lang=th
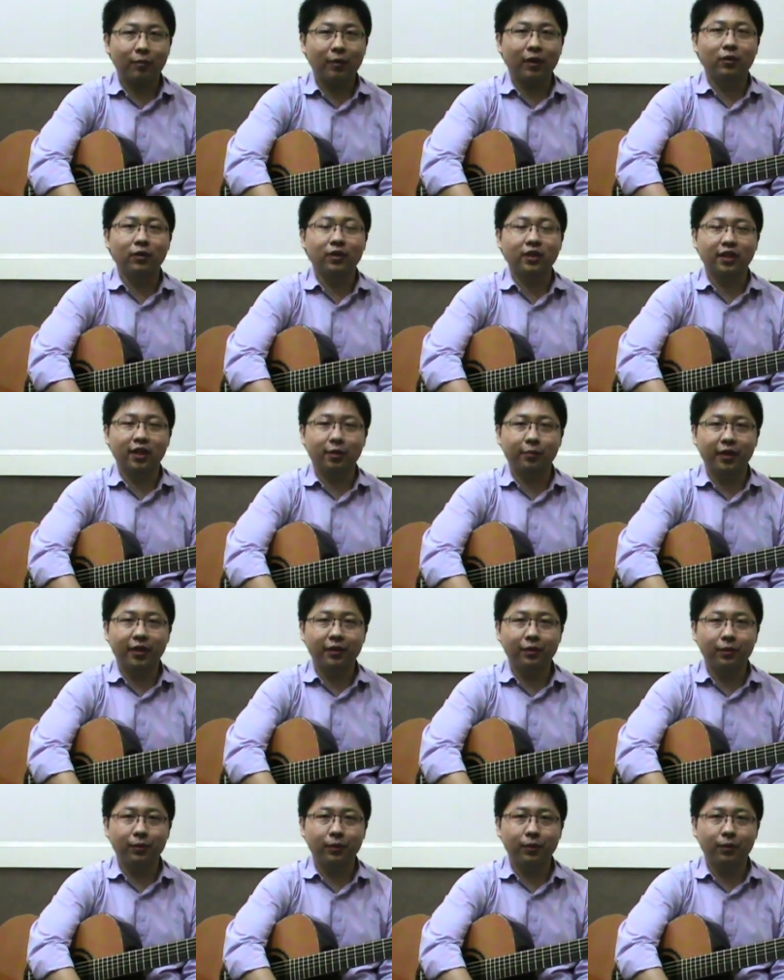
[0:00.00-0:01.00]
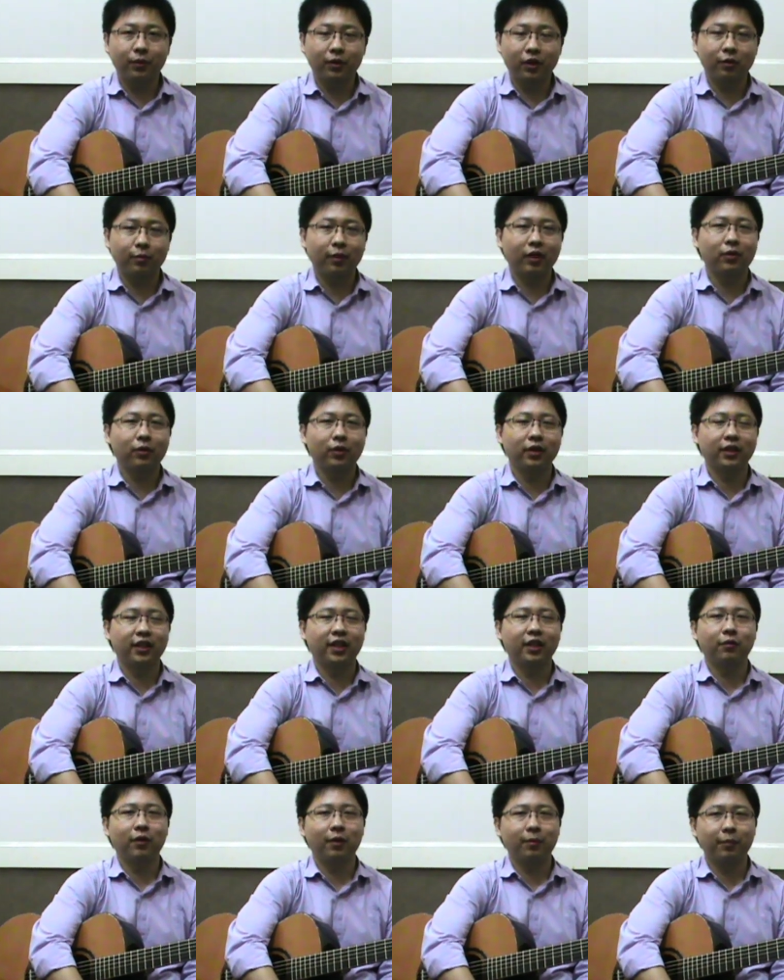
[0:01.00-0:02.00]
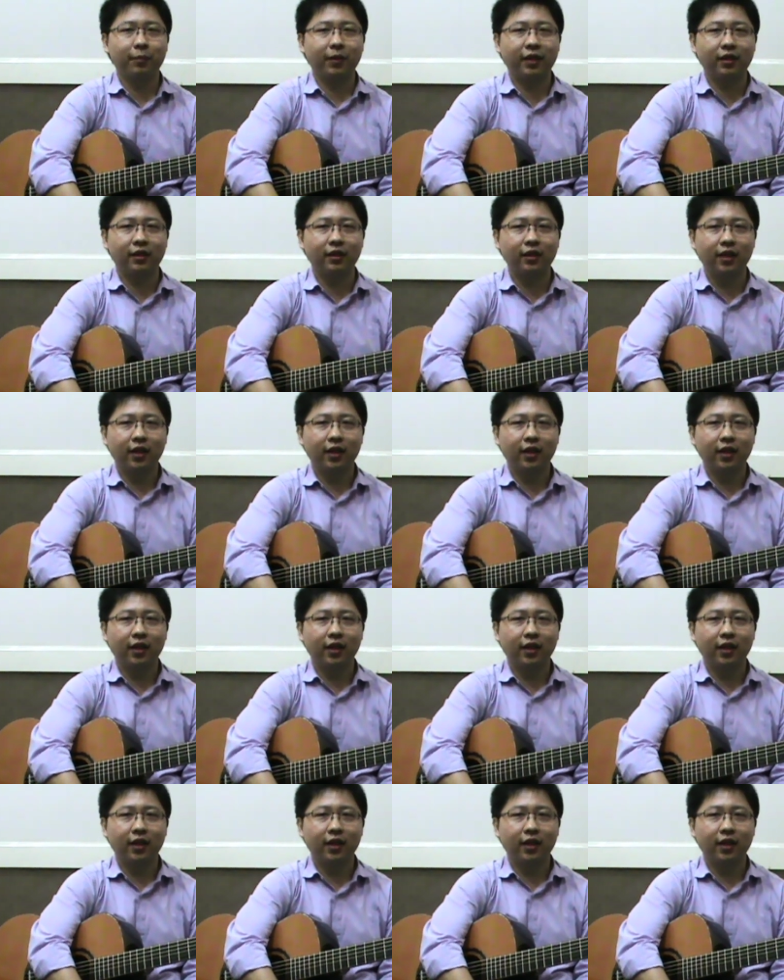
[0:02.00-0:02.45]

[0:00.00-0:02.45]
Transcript: บางคนจะไม่รู้หรือบางคนคิดว่ามันเป็น